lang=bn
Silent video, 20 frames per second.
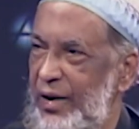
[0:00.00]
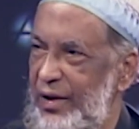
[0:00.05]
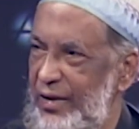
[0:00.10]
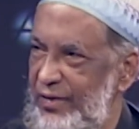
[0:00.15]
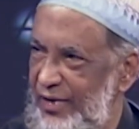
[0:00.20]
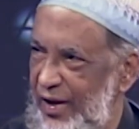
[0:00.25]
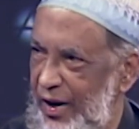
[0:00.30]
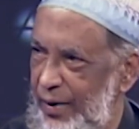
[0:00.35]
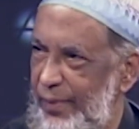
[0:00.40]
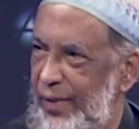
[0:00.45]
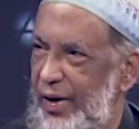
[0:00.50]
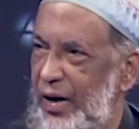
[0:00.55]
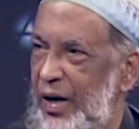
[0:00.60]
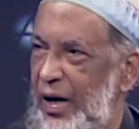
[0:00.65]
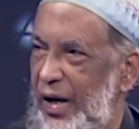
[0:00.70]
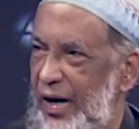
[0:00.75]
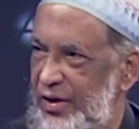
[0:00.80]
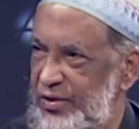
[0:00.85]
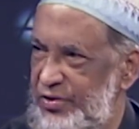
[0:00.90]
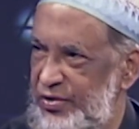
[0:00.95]
রিজার্ভাররা
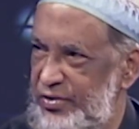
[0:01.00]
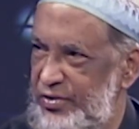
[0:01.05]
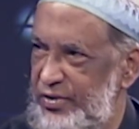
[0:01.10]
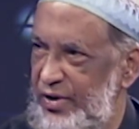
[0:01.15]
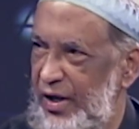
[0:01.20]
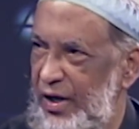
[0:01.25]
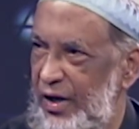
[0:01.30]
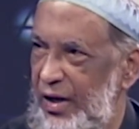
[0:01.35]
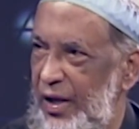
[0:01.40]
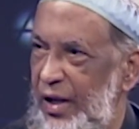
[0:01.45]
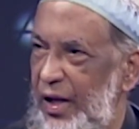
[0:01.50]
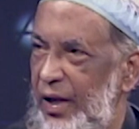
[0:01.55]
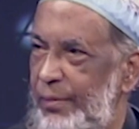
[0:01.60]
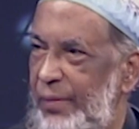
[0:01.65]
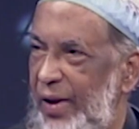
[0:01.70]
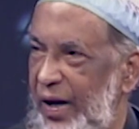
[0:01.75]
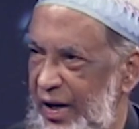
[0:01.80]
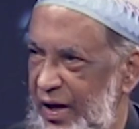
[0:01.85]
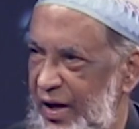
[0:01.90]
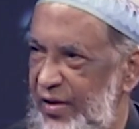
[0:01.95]
আসছেন এই
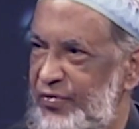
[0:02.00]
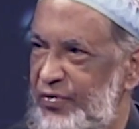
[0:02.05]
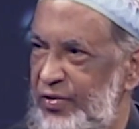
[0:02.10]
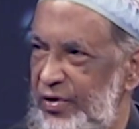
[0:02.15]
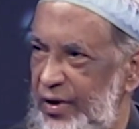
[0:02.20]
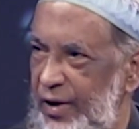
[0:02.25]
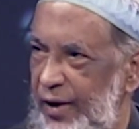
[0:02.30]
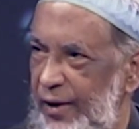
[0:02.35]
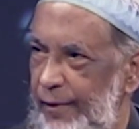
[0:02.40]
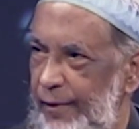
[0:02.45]
ভাইরাস নিয়ে